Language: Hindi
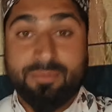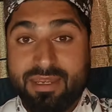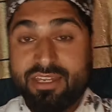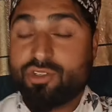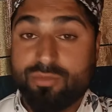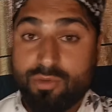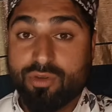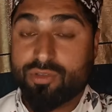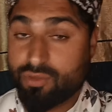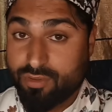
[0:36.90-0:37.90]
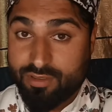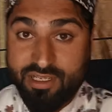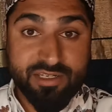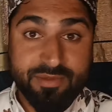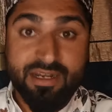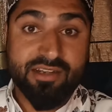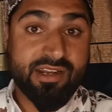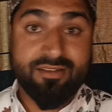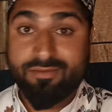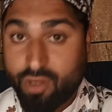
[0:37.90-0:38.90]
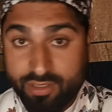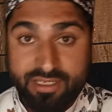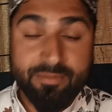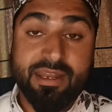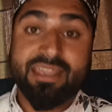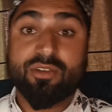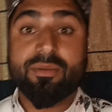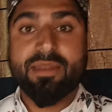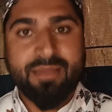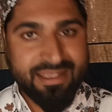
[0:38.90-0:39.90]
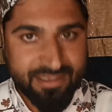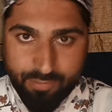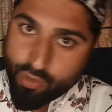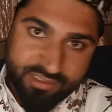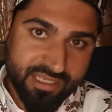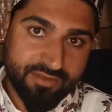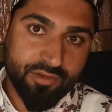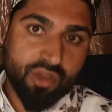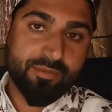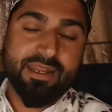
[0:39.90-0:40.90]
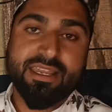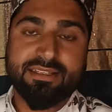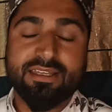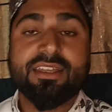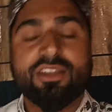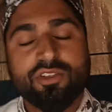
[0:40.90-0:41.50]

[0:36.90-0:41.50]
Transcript: मैंने जम्मू टू कश्मीर का ट्रैवल व्लॉग नहीं बनाया क्योंकि मैंने ऐसे बहुत सारे व्लॉग बनाए थे